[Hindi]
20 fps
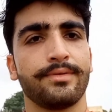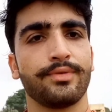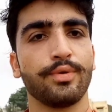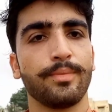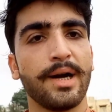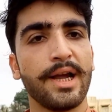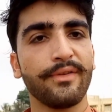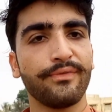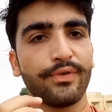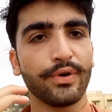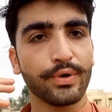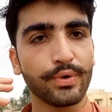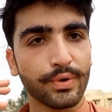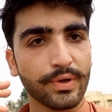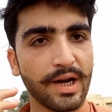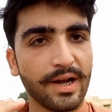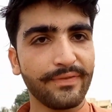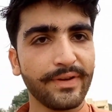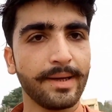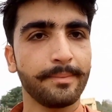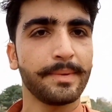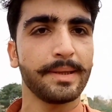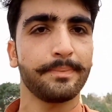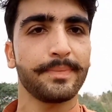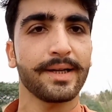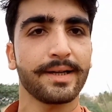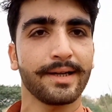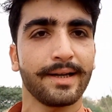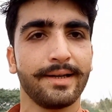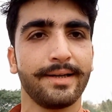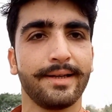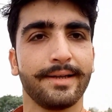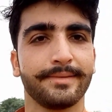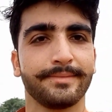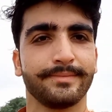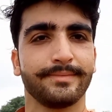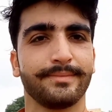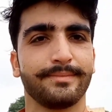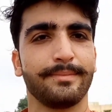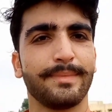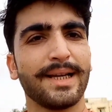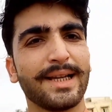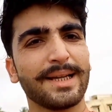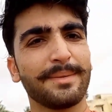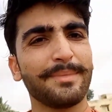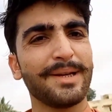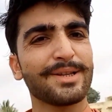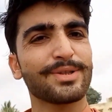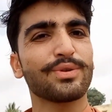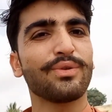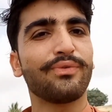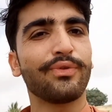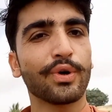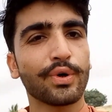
तो भाई फोटोग्राफी हमने अपना कर लिया बल्कि मैं इसको